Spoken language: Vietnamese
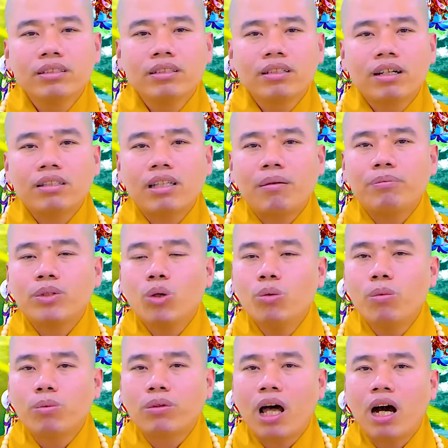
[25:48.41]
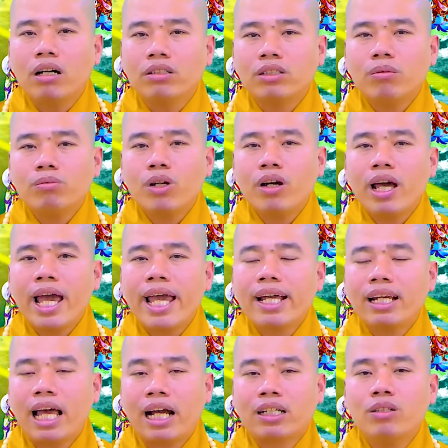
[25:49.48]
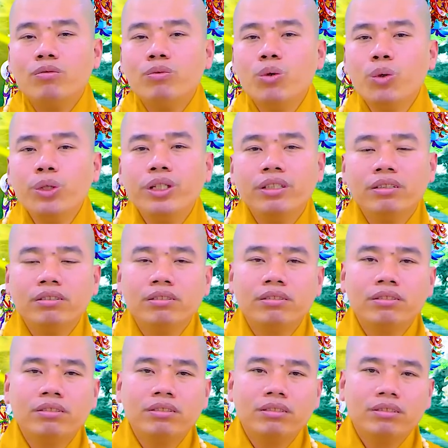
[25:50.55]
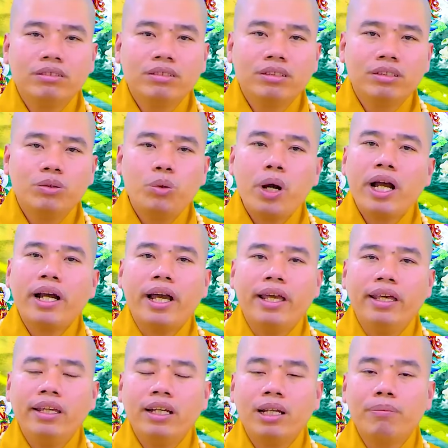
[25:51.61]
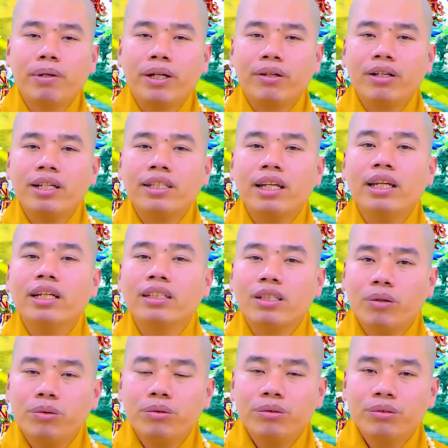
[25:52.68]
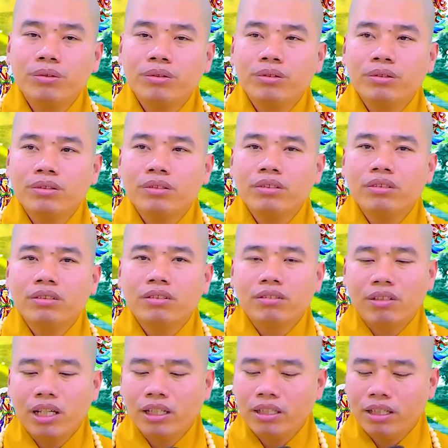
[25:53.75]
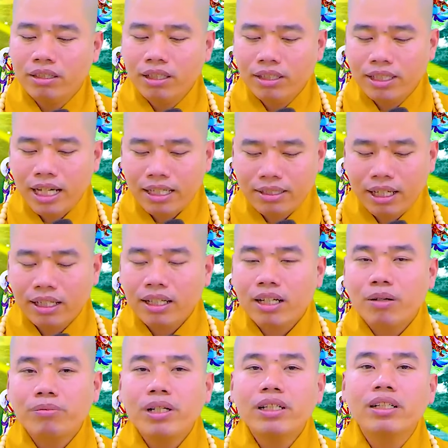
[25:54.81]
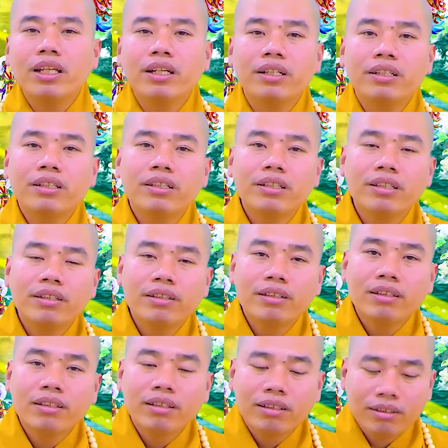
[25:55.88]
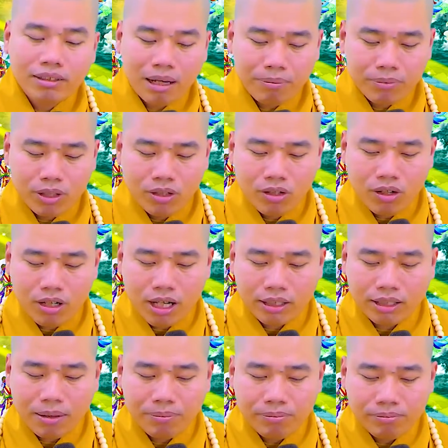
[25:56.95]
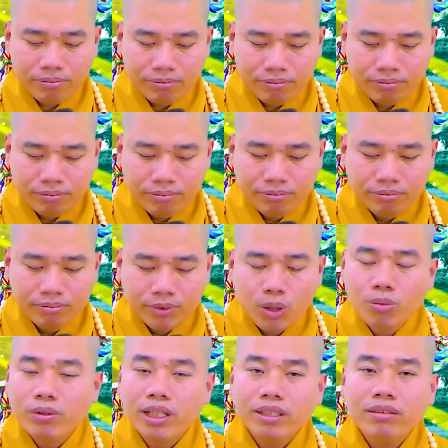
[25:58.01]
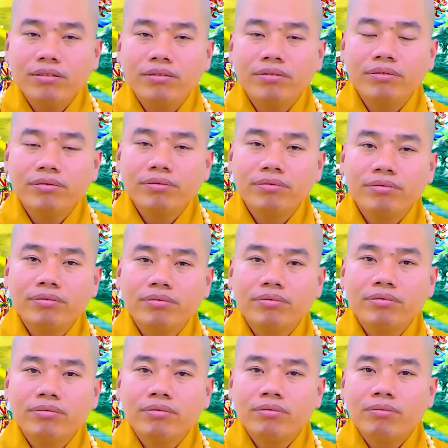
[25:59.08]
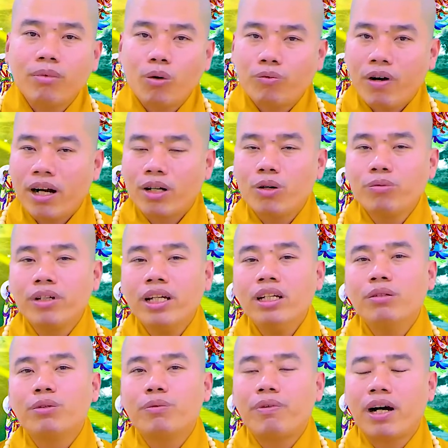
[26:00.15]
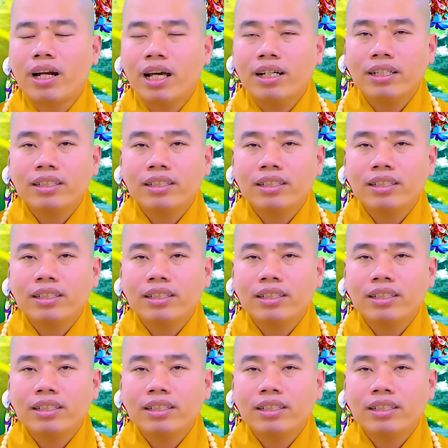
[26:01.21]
cái tâm tu một thời xong nó an lạc nó vui quan hỷ khi mình được lên chánh điện tu vậy thì tức khắc sanh cái công đức liền tâm đó gọi là tâm cung kính một phần cung kính được một phần lợi